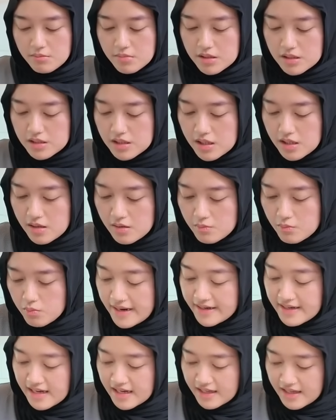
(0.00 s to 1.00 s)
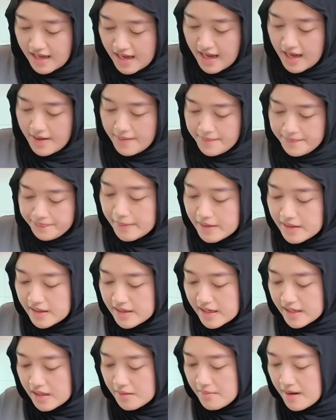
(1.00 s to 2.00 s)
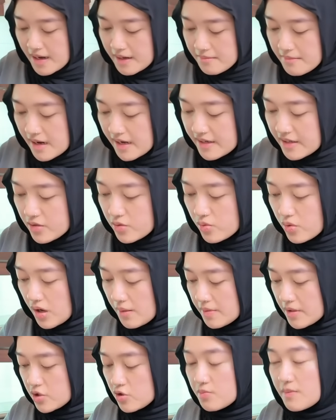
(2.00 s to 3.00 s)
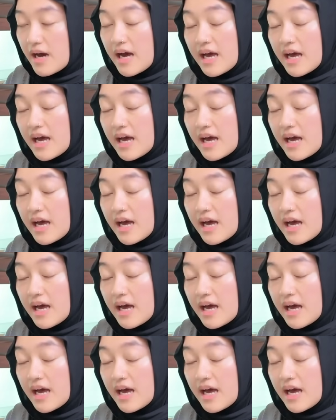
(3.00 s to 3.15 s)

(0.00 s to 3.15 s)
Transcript: kan belinya banyak ya. Tapi ternyata bahan-bahannya tuh nggak begitu